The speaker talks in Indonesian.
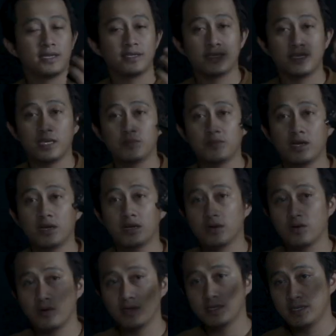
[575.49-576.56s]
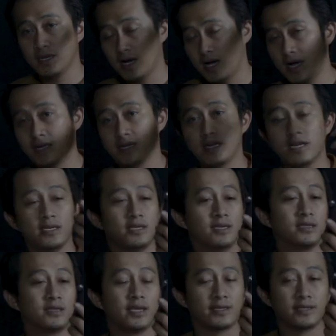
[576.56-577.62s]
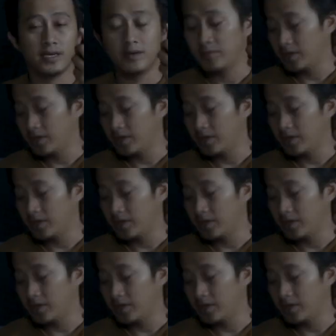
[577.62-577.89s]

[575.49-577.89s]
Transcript: sensitifnya noise yang ada di test